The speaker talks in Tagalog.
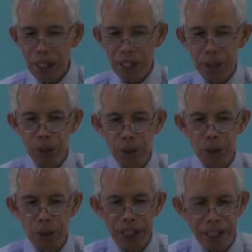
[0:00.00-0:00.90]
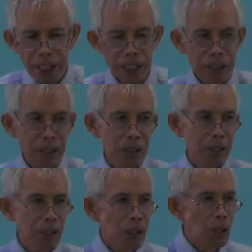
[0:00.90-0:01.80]
and who healeth
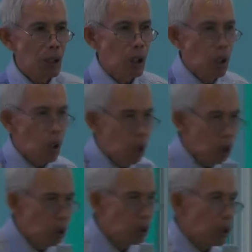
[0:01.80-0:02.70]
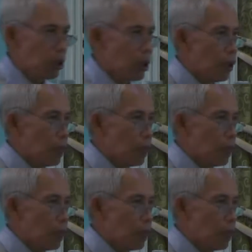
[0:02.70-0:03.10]
all.